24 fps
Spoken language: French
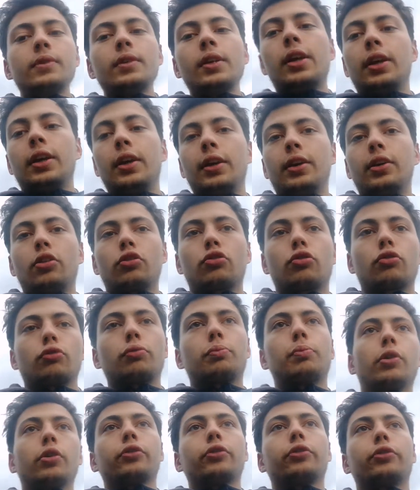et je
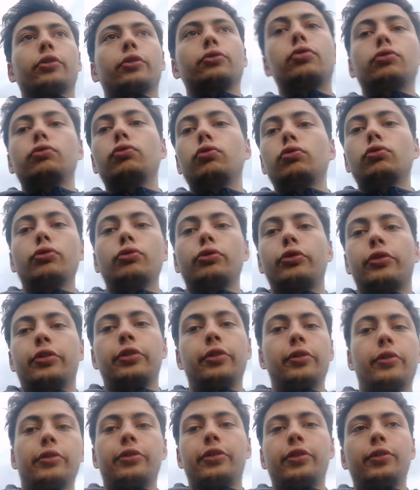pense en tout
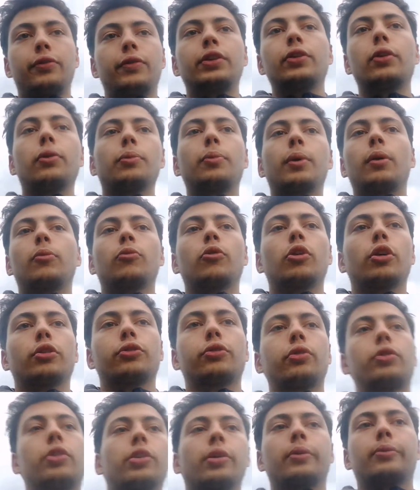6 vidéos par mois, un
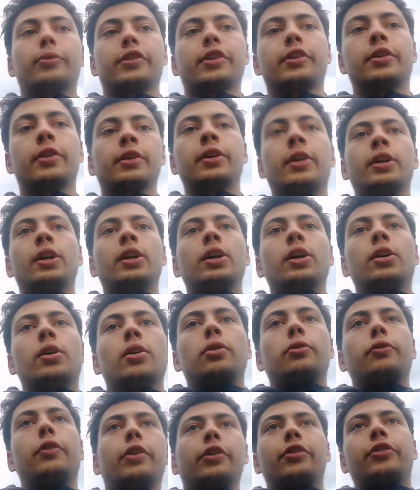truc comme ça.
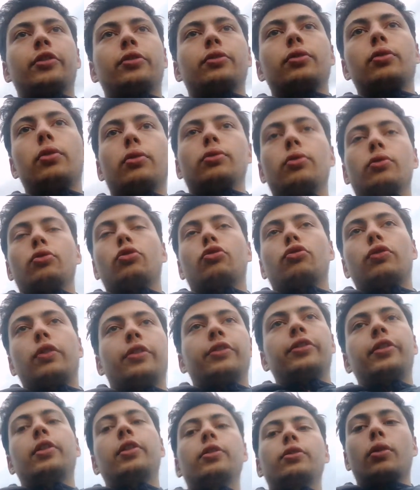On va essayer de, je vais
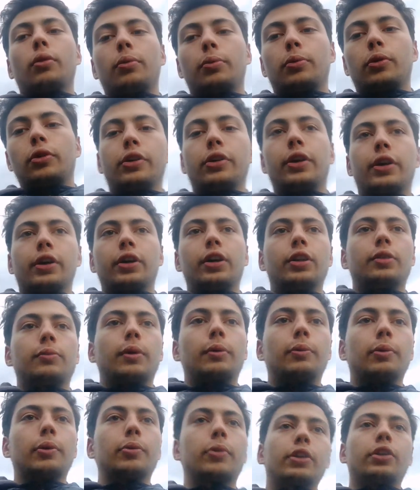essayer de reprendre un rythme
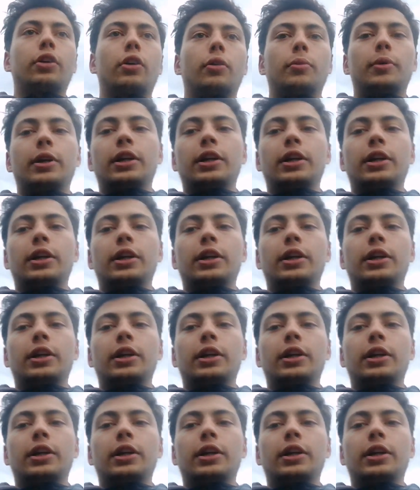à peu près normal.